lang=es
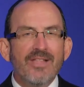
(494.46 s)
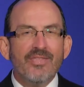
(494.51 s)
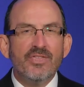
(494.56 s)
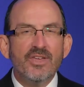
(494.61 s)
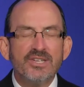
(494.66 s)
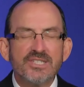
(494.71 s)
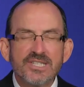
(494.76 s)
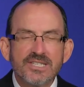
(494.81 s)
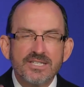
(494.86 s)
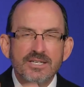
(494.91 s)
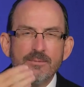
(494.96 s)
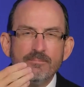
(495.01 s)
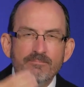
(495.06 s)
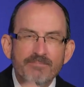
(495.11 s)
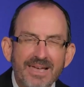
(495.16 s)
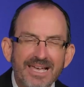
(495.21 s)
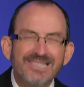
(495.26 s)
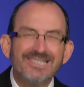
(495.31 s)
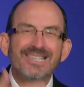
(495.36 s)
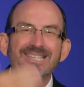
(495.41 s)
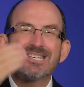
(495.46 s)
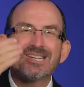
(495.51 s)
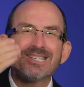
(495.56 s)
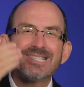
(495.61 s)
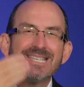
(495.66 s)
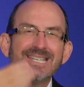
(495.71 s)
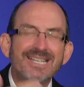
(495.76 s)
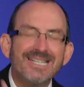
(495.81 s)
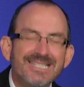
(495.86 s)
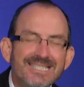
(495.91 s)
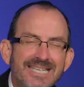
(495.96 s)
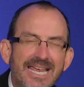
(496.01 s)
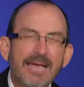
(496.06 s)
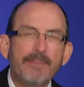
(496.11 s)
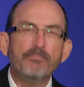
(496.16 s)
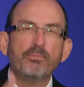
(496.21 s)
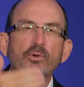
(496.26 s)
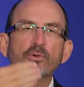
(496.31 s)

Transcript: Este mensaje es un ejemplo para los